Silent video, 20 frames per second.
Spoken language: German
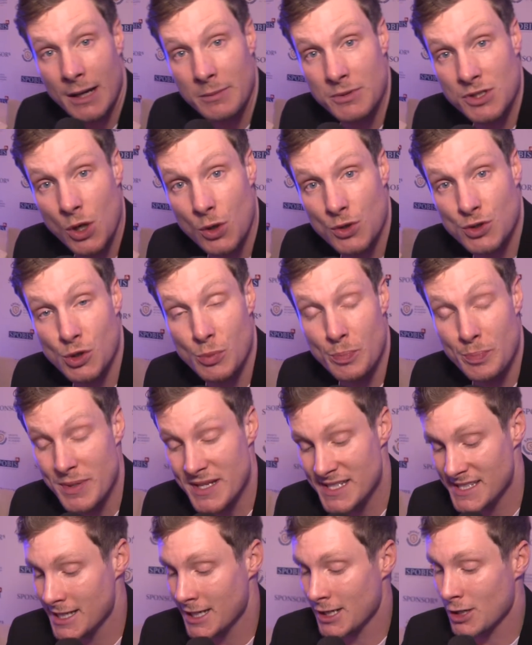habe ich auch so ein
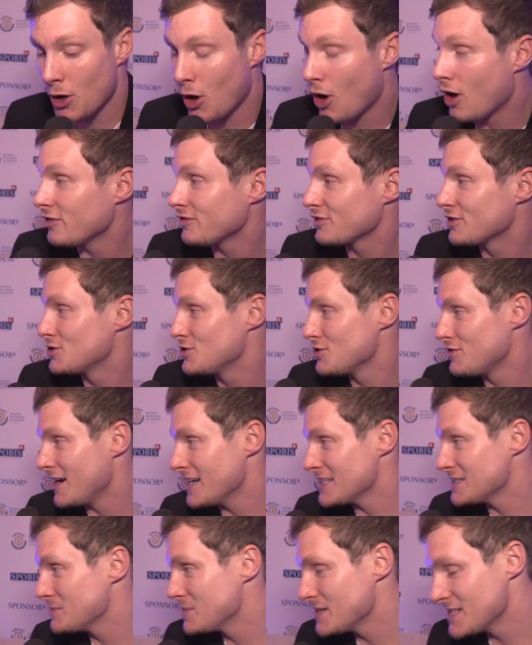bisschen gehofft. Du
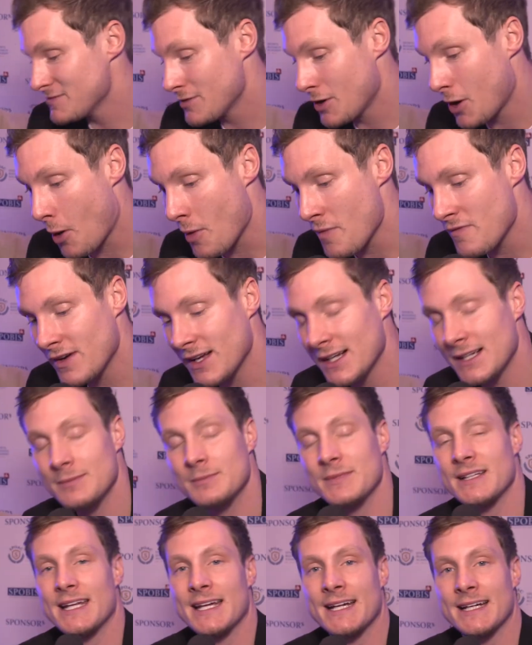weißt ein bisschen warum, weil
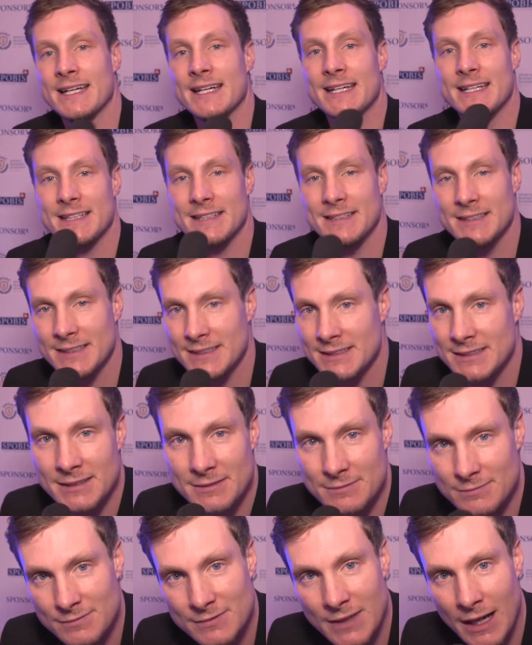mit Erik äh,
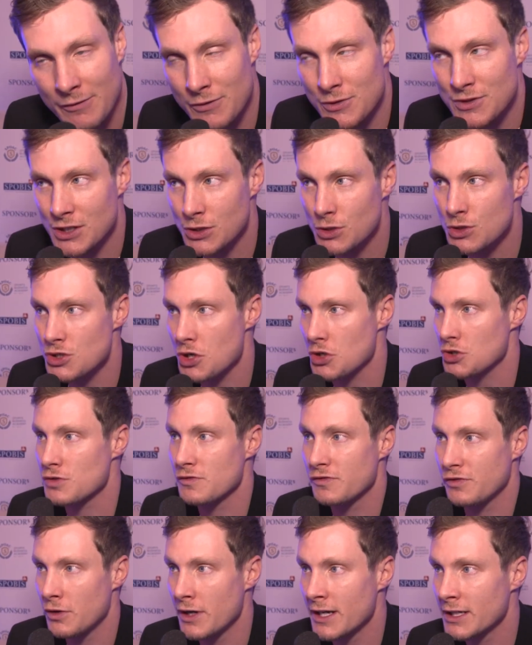haben wir uns natürlich auch schon
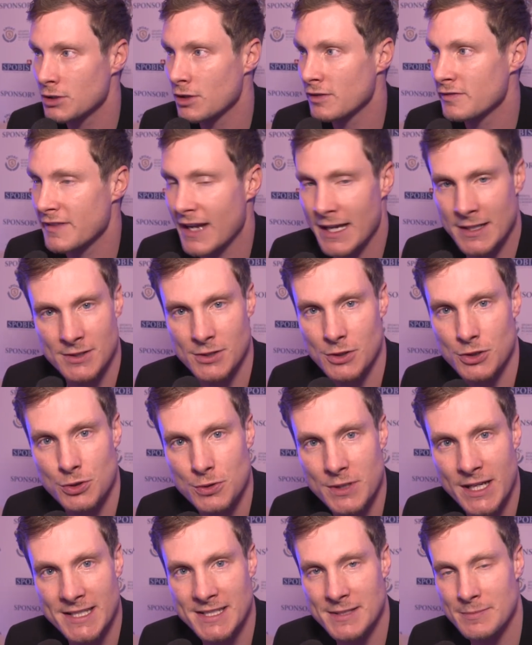vorher getroffen, kennen uns auch
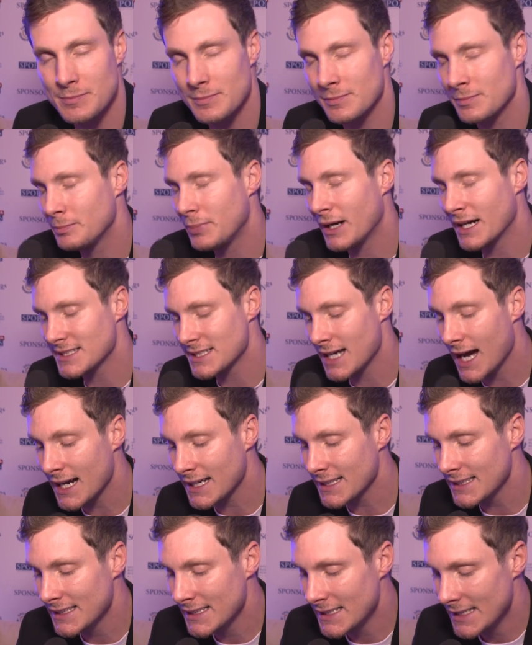schon jetzt ein, ein paar
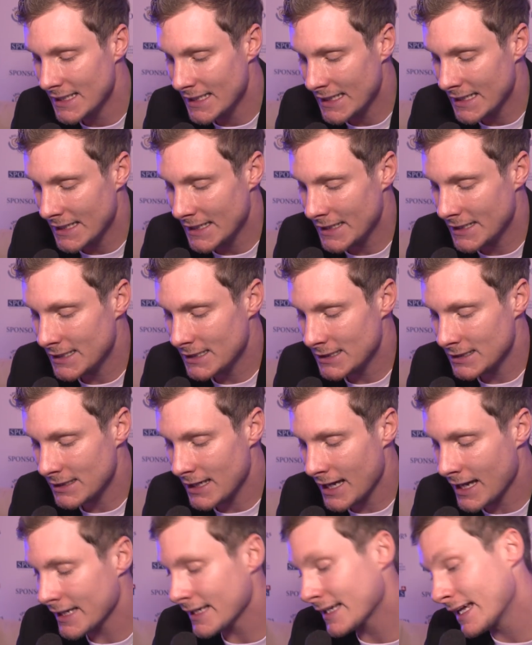Tage. Äh,
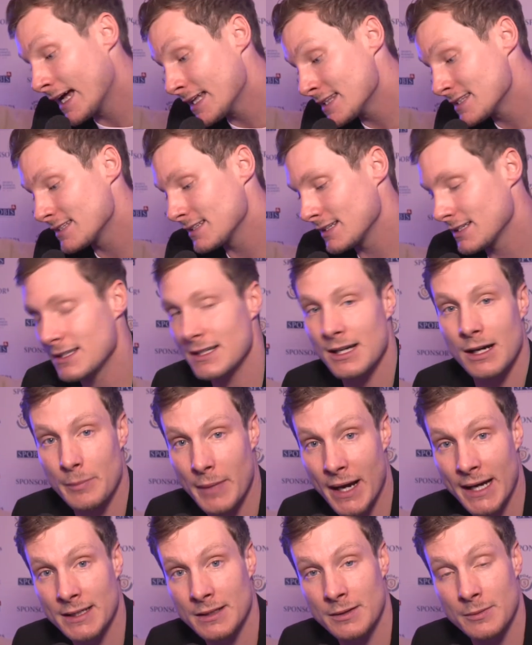Erik kennt äh,
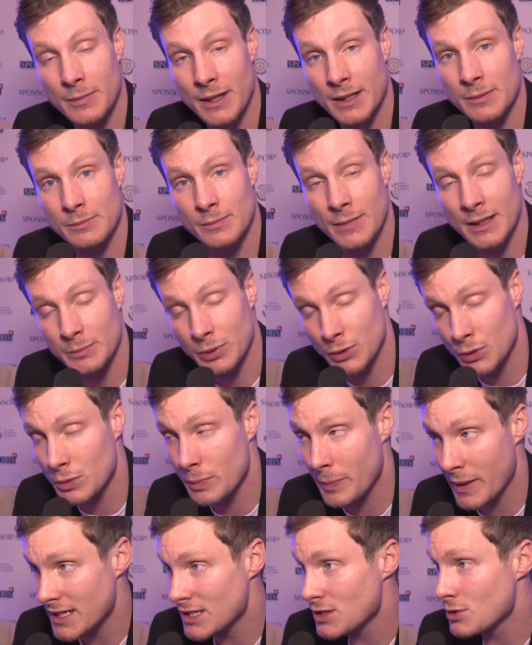mein, mein, mein Produkt
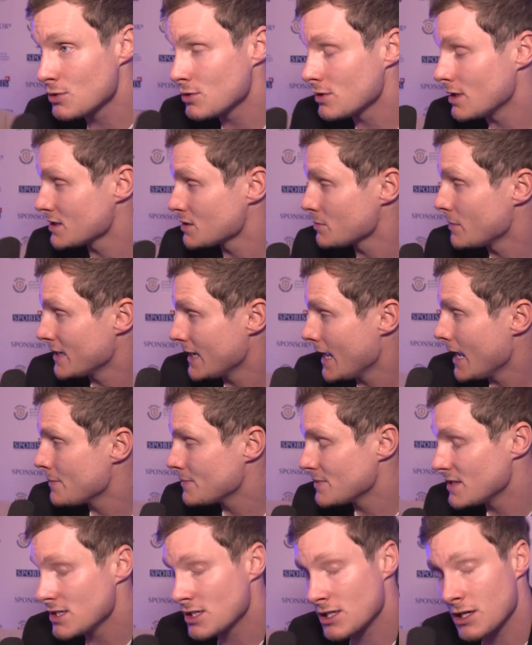PQ, also meine
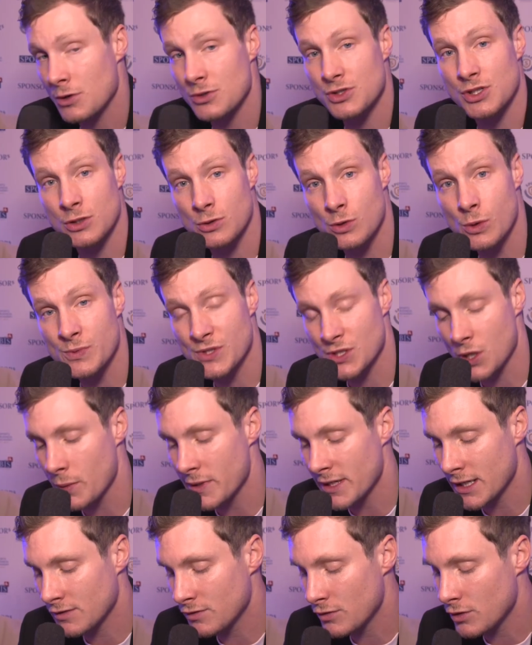App, die ich launche, Group Story
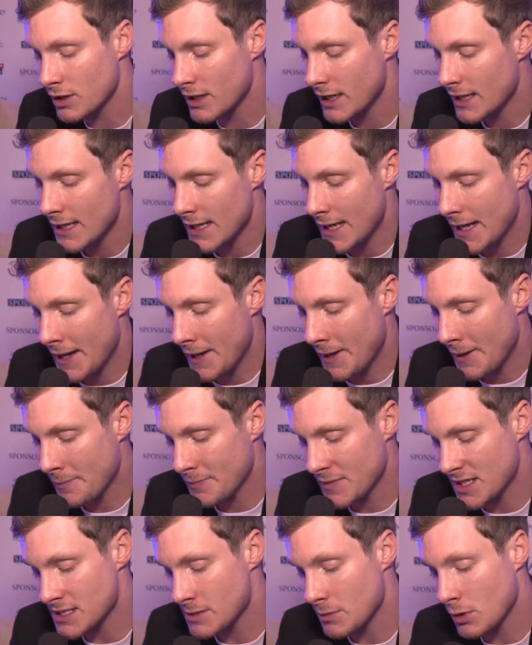Network.
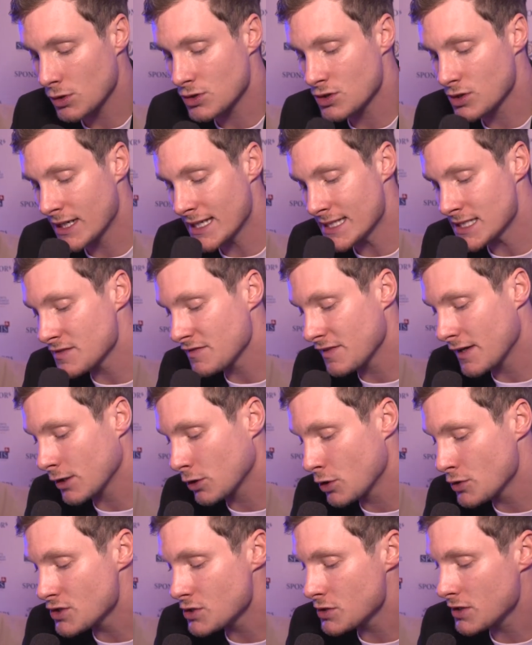Ähm, deshalb auch zur letzten Frage,
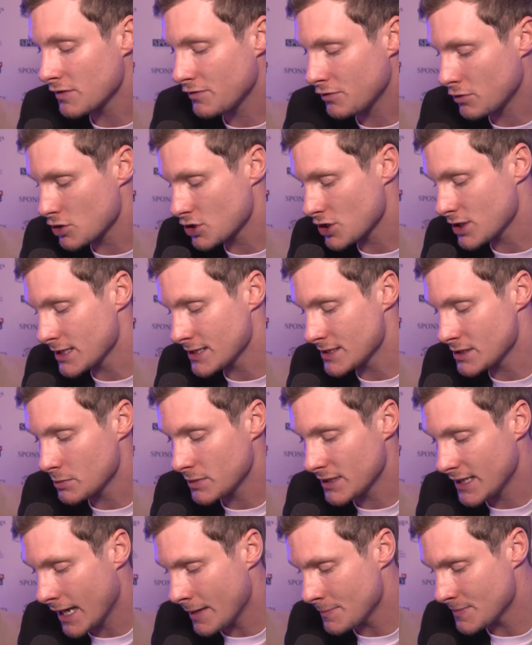könntest du dir vorstellen, dass
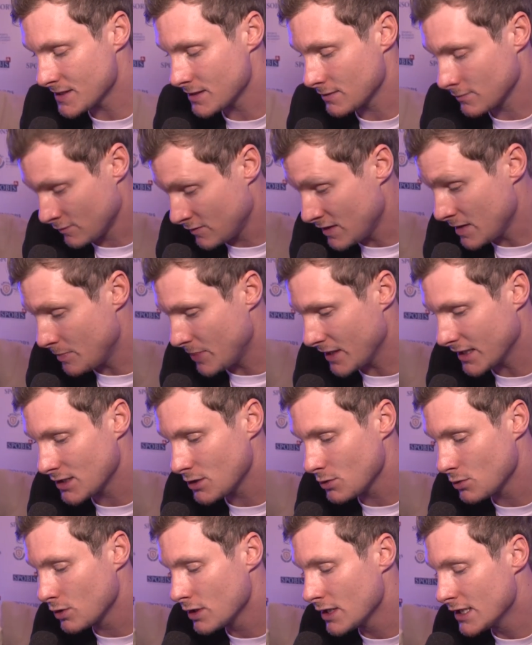über die Apps wie
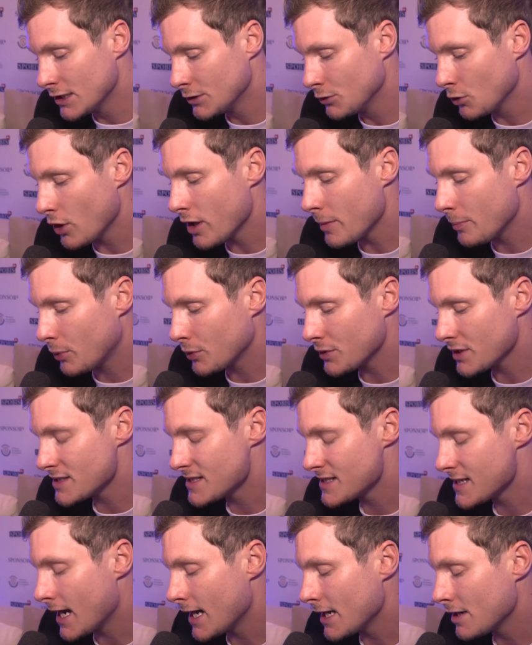PQ neue
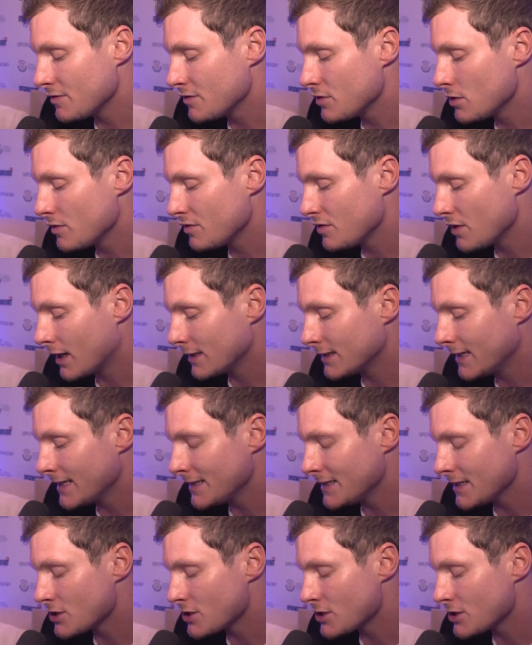Potenziale für, für Athleten